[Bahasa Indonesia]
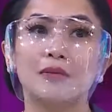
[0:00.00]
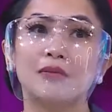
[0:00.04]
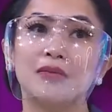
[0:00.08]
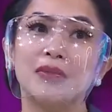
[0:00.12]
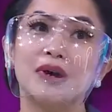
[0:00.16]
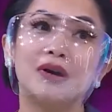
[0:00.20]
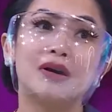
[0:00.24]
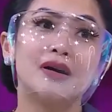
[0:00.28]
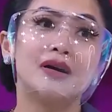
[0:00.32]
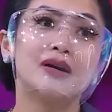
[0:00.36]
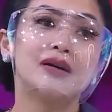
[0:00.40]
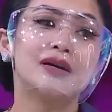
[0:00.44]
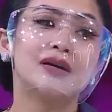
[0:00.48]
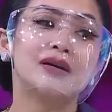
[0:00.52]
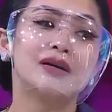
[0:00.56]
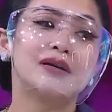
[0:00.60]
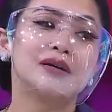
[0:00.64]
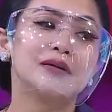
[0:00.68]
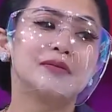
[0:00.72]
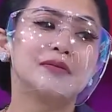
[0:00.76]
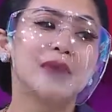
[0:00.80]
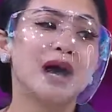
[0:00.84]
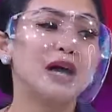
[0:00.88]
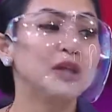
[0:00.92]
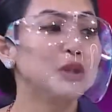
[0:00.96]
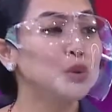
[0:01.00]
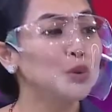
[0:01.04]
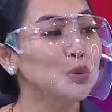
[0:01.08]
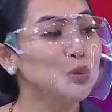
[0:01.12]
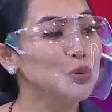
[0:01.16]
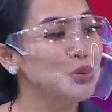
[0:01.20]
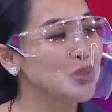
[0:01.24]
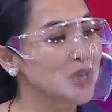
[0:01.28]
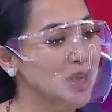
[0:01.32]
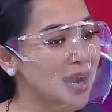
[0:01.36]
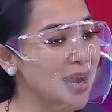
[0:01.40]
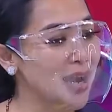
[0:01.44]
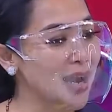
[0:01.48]

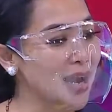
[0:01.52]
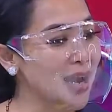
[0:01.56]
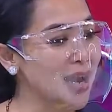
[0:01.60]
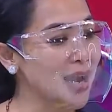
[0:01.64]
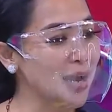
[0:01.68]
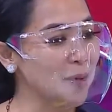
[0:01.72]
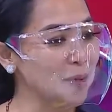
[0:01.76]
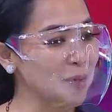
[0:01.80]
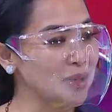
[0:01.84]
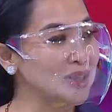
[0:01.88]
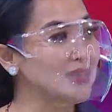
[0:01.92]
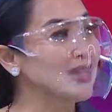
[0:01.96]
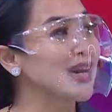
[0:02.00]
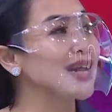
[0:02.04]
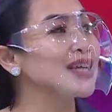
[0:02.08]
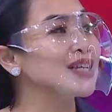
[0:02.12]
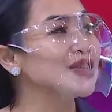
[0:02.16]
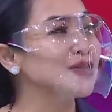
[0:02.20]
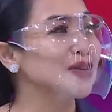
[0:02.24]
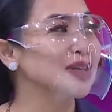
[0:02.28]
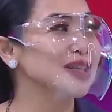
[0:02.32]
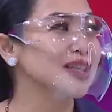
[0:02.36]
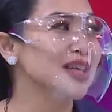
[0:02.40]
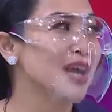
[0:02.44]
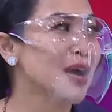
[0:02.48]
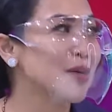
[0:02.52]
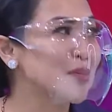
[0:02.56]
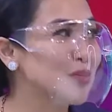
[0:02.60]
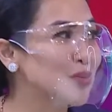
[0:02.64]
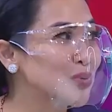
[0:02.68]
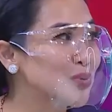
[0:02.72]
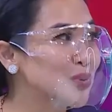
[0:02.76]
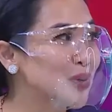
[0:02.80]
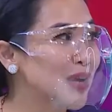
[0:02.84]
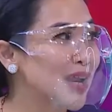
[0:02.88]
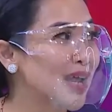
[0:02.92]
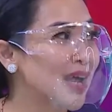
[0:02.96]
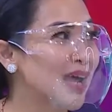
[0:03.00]
membantunya mentransfer tiap
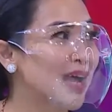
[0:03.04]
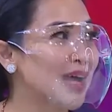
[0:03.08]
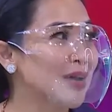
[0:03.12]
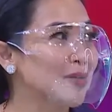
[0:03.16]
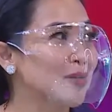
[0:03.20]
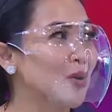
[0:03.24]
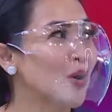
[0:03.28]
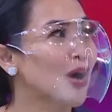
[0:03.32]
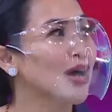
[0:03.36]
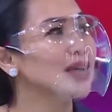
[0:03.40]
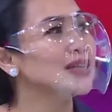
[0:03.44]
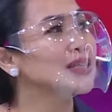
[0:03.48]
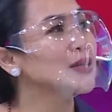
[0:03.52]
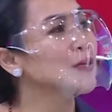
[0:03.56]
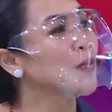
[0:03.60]
bulan, mau kasih